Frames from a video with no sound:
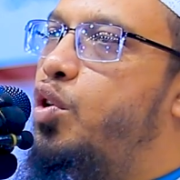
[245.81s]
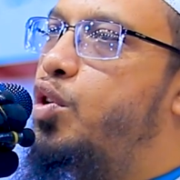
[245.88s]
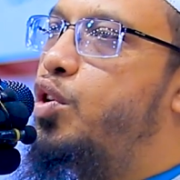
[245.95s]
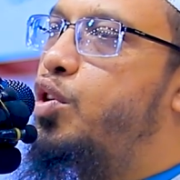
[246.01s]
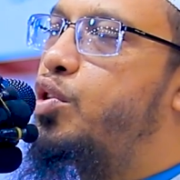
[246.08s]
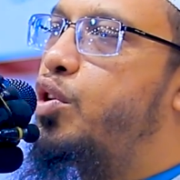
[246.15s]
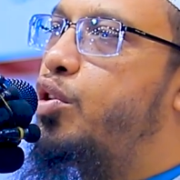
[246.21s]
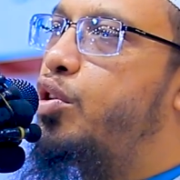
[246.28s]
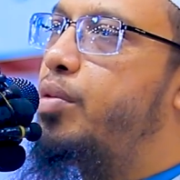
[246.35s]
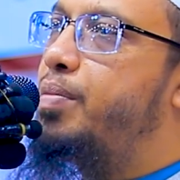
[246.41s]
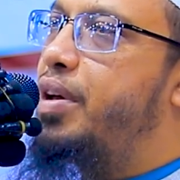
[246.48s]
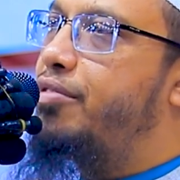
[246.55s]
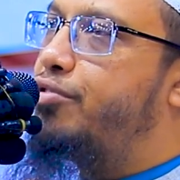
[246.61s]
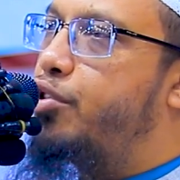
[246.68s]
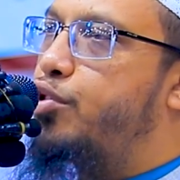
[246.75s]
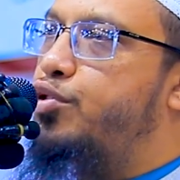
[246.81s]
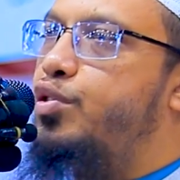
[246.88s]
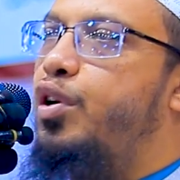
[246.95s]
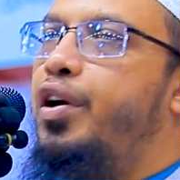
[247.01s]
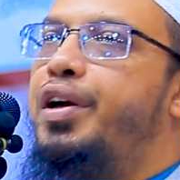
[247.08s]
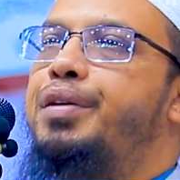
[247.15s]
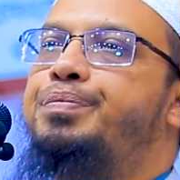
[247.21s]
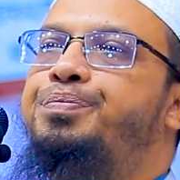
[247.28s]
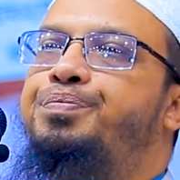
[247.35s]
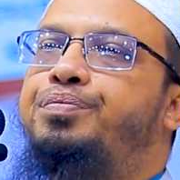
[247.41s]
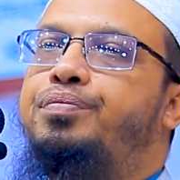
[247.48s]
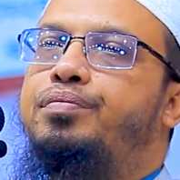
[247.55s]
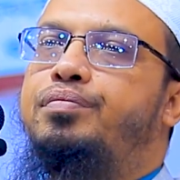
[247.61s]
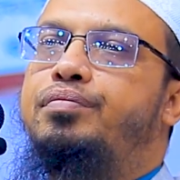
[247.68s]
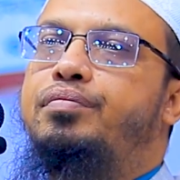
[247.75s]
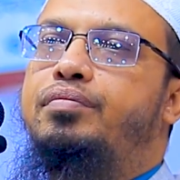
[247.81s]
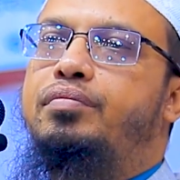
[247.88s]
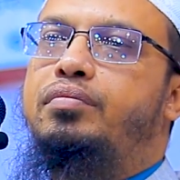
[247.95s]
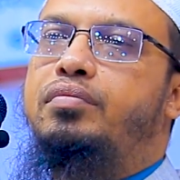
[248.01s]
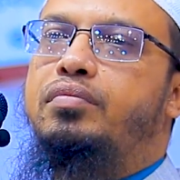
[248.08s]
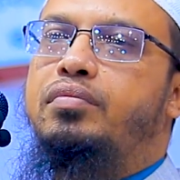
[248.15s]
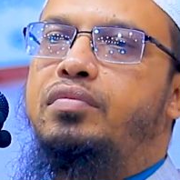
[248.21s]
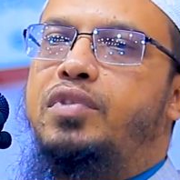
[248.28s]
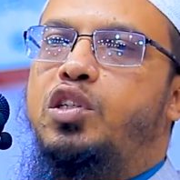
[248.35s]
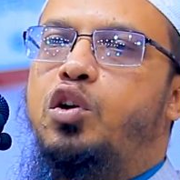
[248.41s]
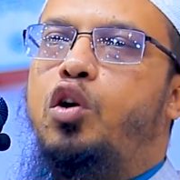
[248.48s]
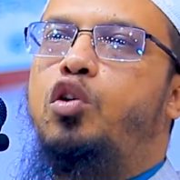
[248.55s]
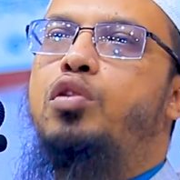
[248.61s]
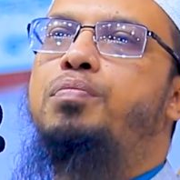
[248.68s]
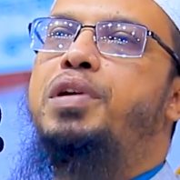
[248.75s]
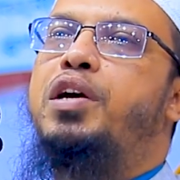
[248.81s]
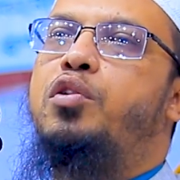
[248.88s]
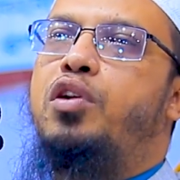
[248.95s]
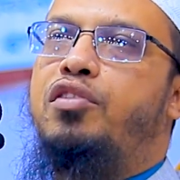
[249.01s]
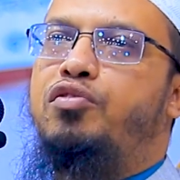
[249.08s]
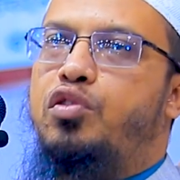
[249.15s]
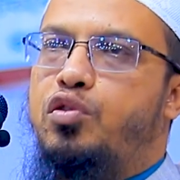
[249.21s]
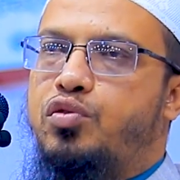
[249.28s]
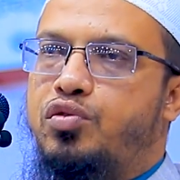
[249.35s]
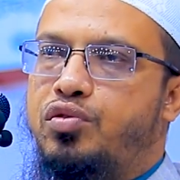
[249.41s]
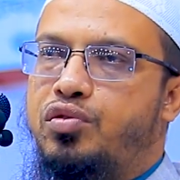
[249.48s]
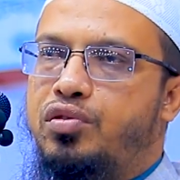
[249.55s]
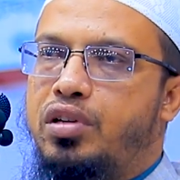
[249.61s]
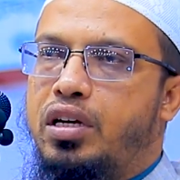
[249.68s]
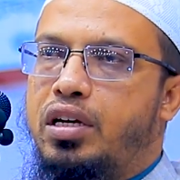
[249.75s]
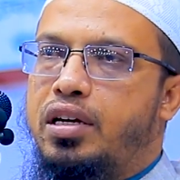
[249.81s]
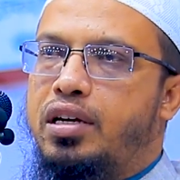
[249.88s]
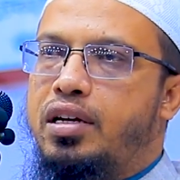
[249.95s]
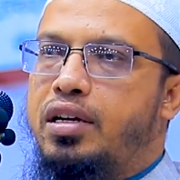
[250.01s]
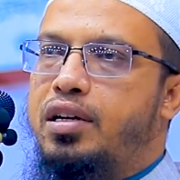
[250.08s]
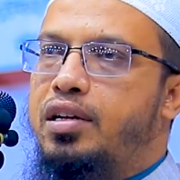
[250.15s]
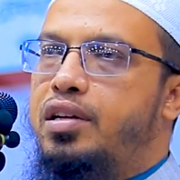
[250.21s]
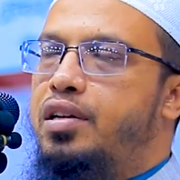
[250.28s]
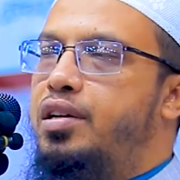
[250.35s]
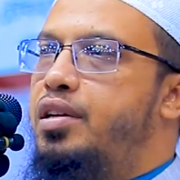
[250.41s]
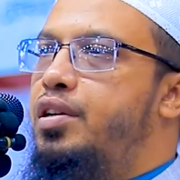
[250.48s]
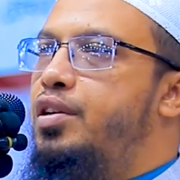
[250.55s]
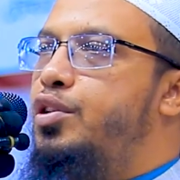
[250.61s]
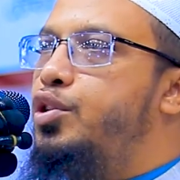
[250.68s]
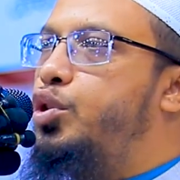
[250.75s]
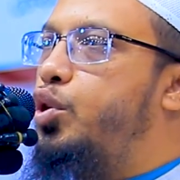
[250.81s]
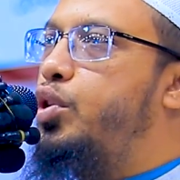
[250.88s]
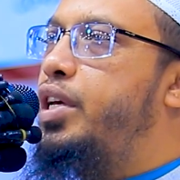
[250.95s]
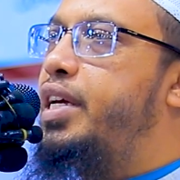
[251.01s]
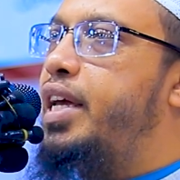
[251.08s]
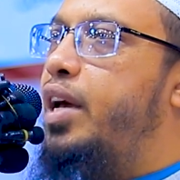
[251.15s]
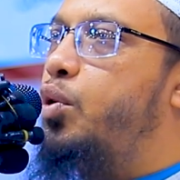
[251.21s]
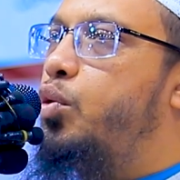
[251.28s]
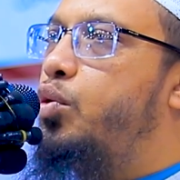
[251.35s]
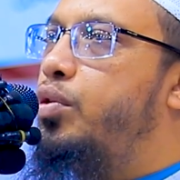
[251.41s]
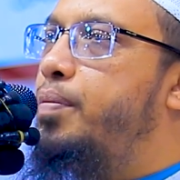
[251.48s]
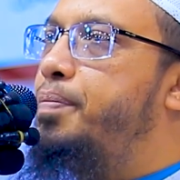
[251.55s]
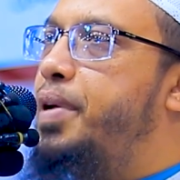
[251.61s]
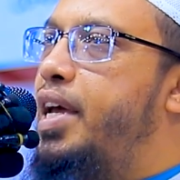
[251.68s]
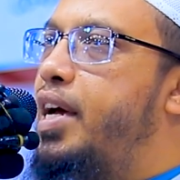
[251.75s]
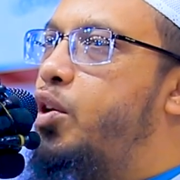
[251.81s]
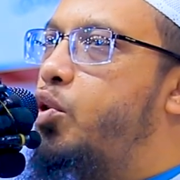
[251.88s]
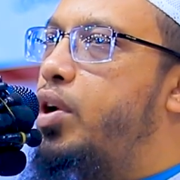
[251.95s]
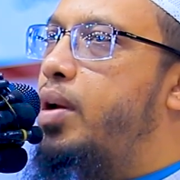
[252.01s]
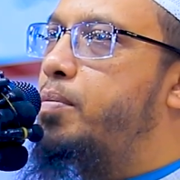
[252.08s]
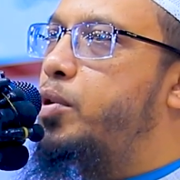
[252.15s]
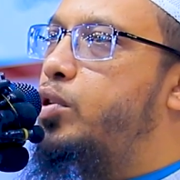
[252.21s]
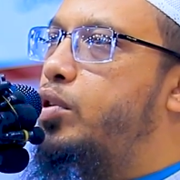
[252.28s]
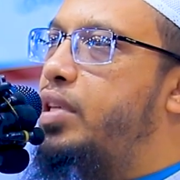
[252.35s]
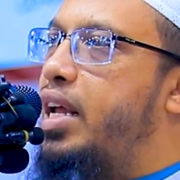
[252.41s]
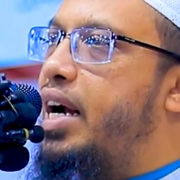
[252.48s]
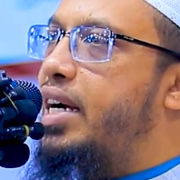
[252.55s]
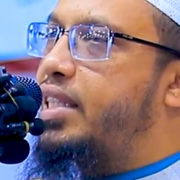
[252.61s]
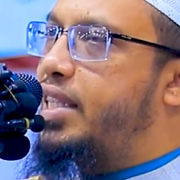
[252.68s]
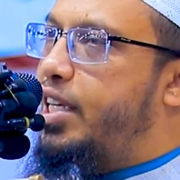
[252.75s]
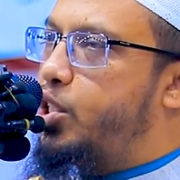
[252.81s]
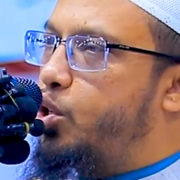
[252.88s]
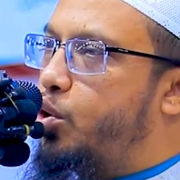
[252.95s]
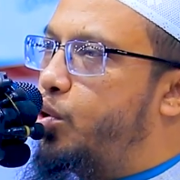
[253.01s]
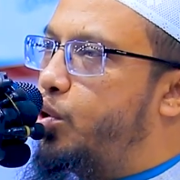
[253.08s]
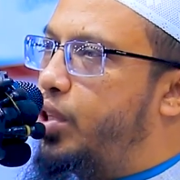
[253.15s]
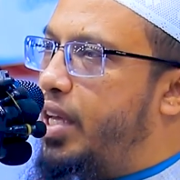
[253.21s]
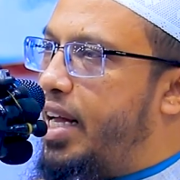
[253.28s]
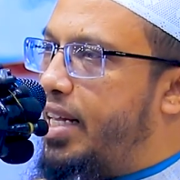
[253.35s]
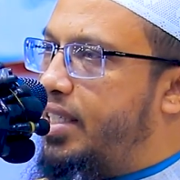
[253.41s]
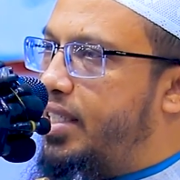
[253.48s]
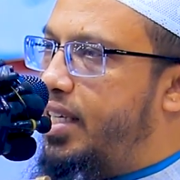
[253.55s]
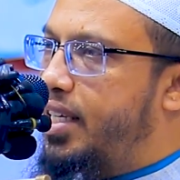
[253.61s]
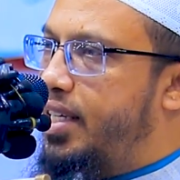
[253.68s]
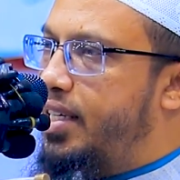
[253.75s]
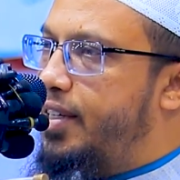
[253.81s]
কখনো কখনো বিয়ে ফরজ হয় কখন বিয়ে করা ফরজ যদি কেউ বিয়ে করার মতো তার আর্থিক সঙ্গতি আছে